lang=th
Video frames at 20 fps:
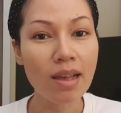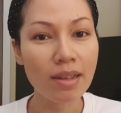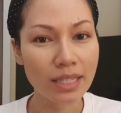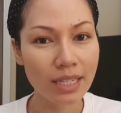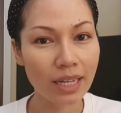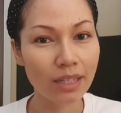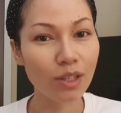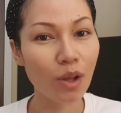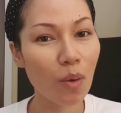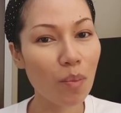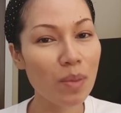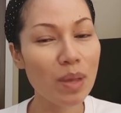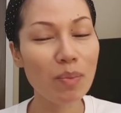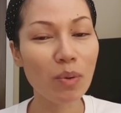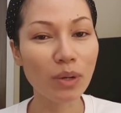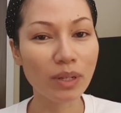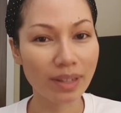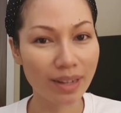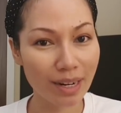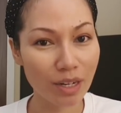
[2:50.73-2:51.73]
จะต้องมีผ
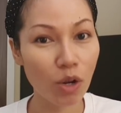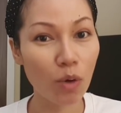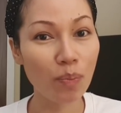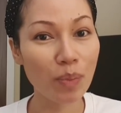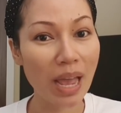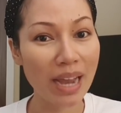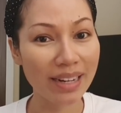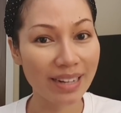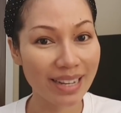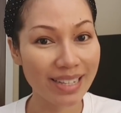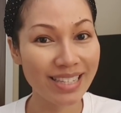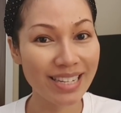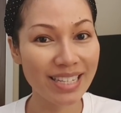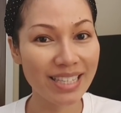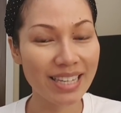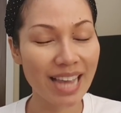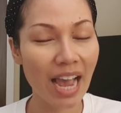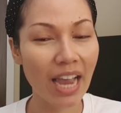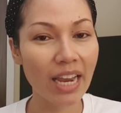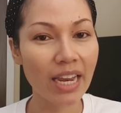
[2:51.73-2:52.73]
ลกระทบทางด้านจิต
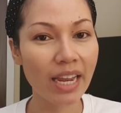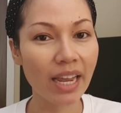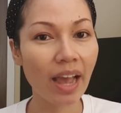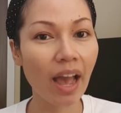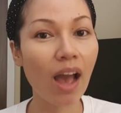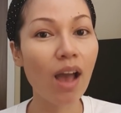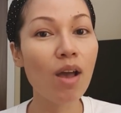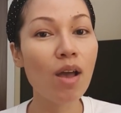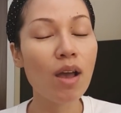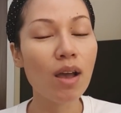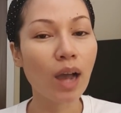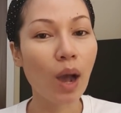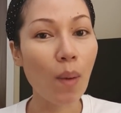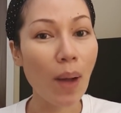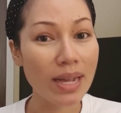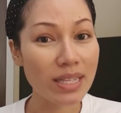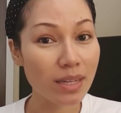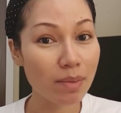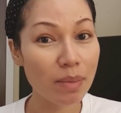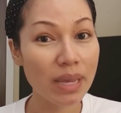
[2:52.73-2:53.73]
ใจนะคะ เขา
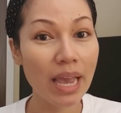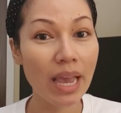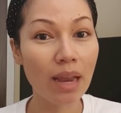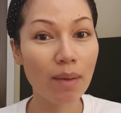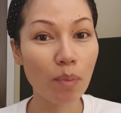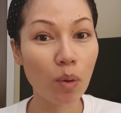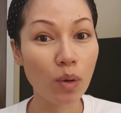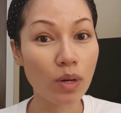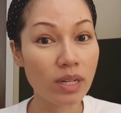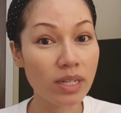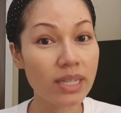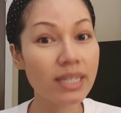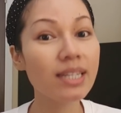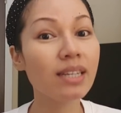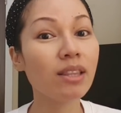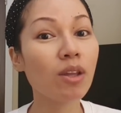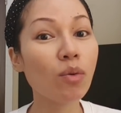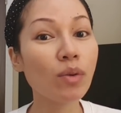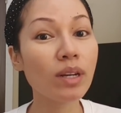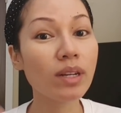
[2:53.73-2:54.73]
อาจจะมีเหตุผลที่จะ
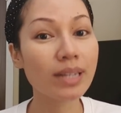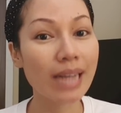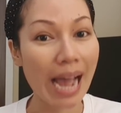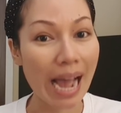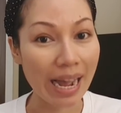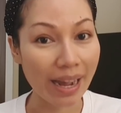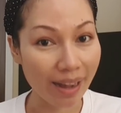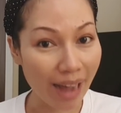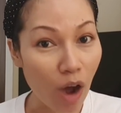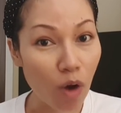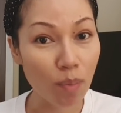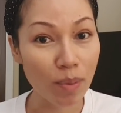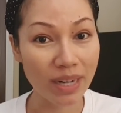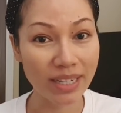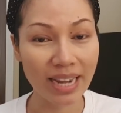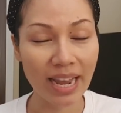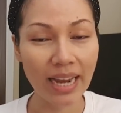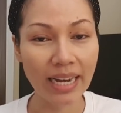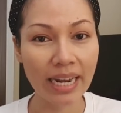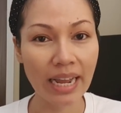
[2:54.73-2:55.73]
ต้องเดินทางเข้าประ
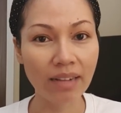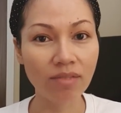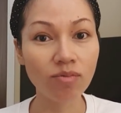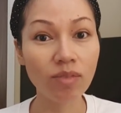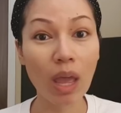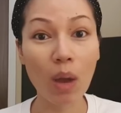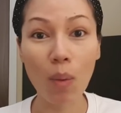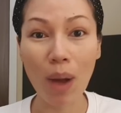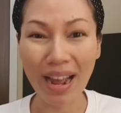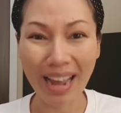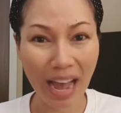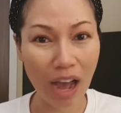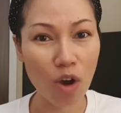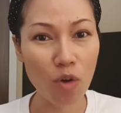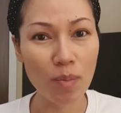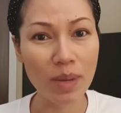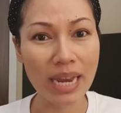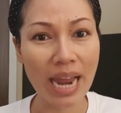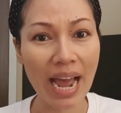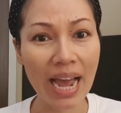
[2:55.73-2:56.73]
เทศนั้น แต่ว่าเข้า
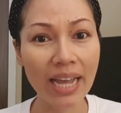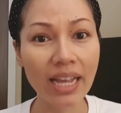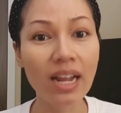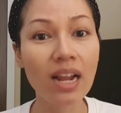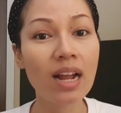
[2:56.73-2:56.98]
ไม่ได้